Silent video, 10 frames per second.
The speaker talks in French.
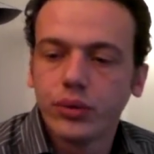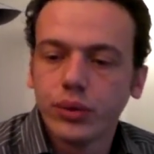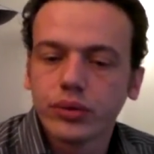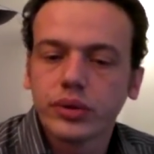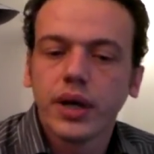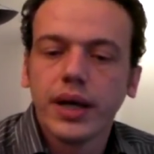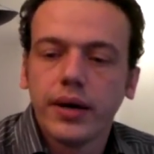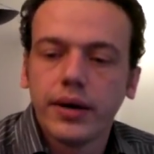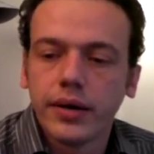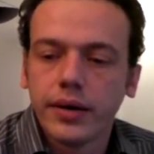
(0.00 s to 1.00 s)
Donc,
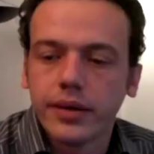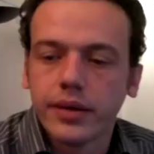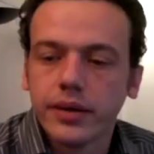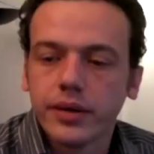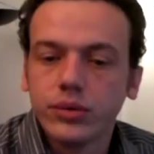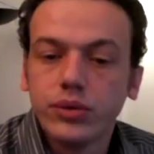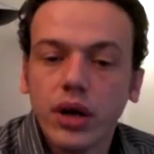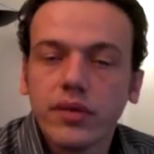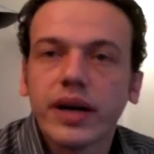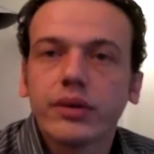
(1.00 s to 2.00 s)
euh,
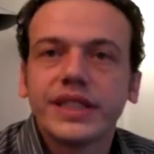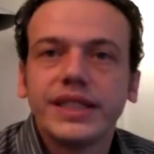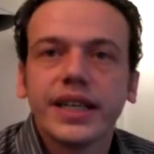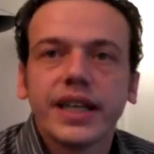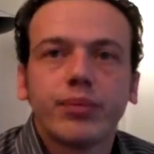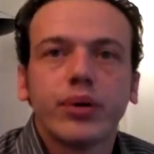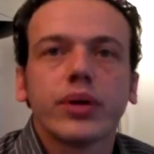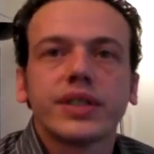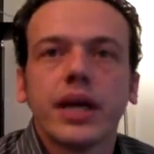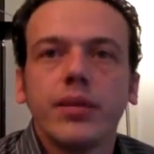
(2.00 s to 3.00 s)
Google va considérer que
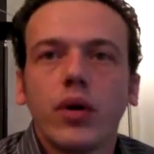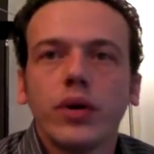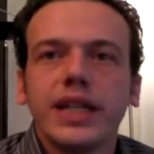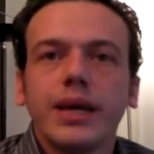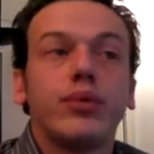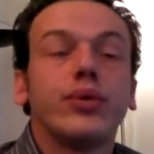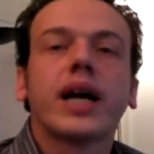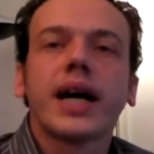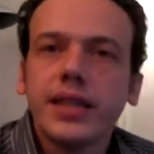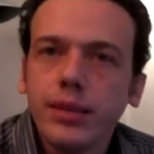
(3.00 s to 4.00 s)
potentiellement, il est plus
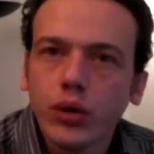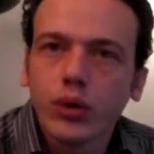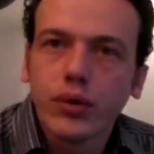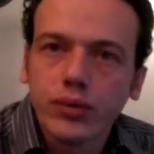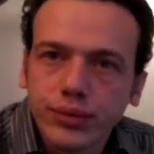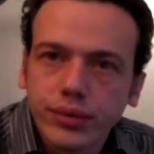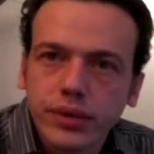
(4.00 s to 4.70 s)
crédible que vous.